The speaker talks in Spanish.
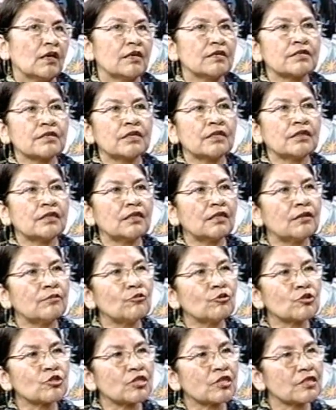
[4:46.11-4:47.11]
es que
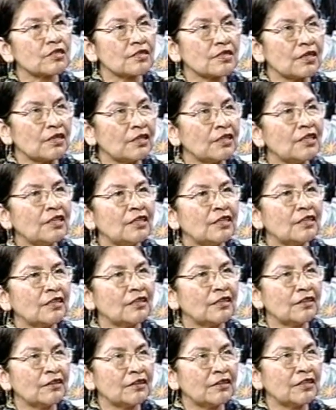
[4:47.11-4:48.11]
tenemos que
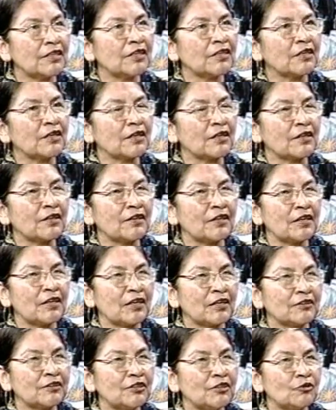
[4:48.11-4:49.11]
salir de la, de
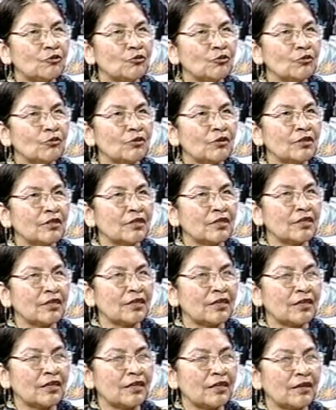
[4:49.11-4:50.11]
la actitud
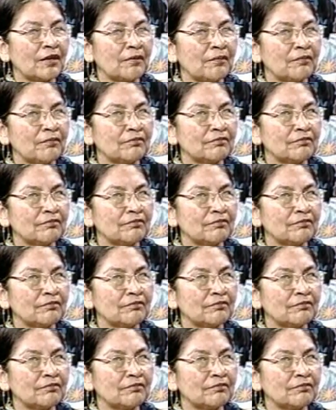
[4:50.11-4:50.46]
de